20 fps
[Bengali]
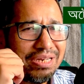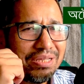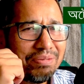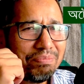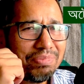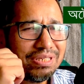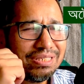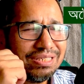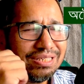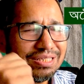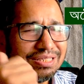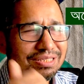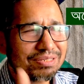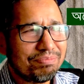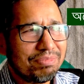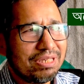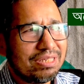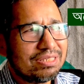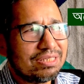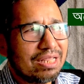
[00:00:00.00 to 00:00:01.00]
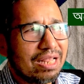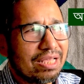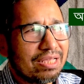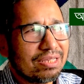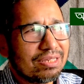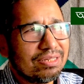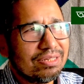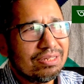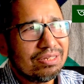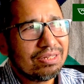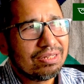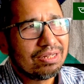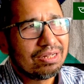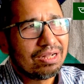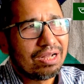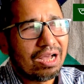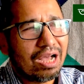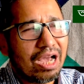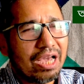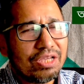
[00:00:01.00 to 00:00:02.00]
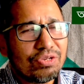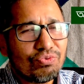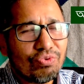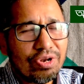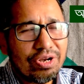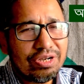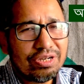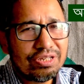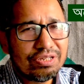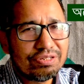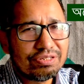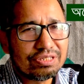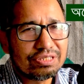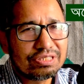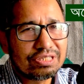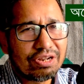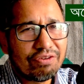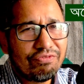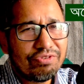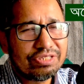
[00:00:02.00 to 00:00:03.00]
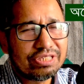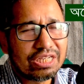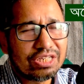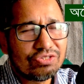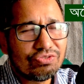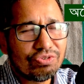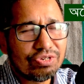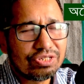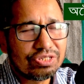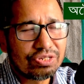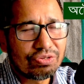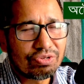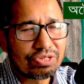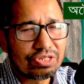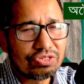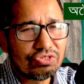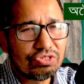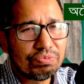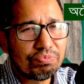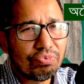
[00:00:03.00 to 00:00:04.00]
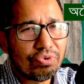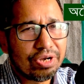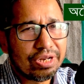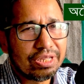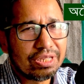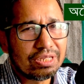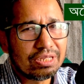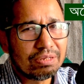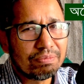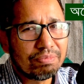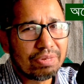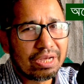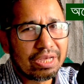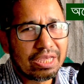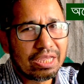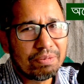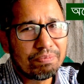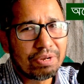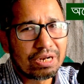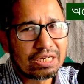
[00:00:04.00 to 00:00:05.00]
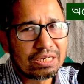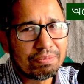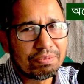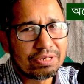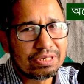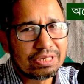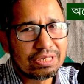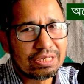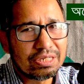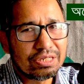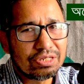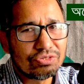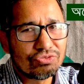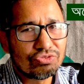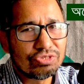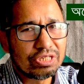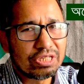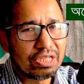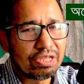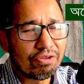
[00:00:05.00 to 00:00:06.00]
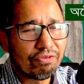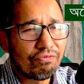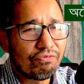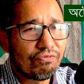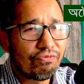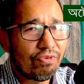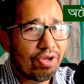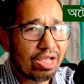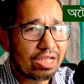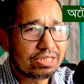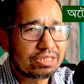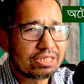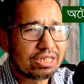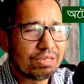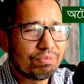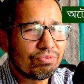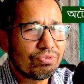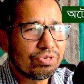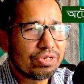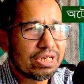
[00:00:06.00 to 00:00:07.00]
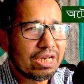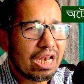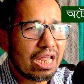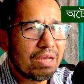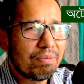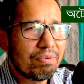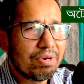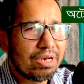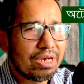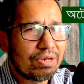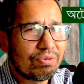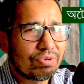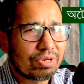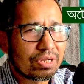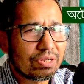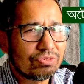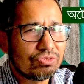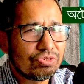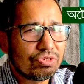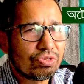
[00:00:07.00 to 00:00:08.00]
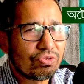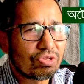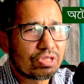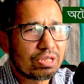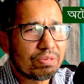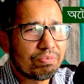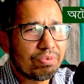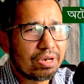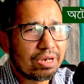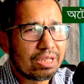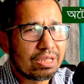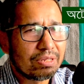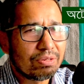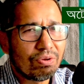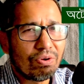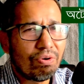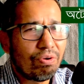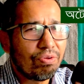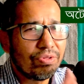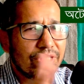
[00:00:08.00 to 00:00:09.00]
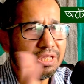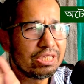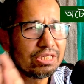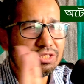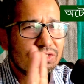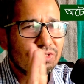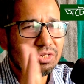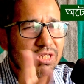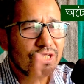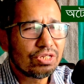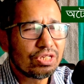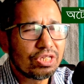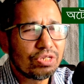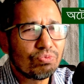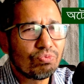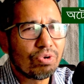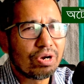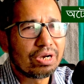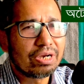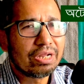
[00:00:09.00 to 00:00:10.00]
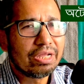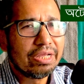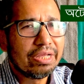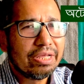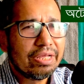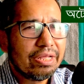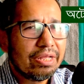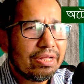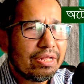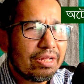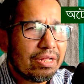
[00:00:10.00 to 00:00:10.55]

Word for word: লিমিটিং বিজনেস মিনস লাইক হাই কোয়ালিটি সার্ভিস অ্যাসুরেন্সের কথা যদি বলি বা এর পাশাপাশি যদি ফাস্ট এবং রিলায়েবল নেটওয়ার্কের যদি কথা বলি অল দিস থ্রি কিওয়ার্ড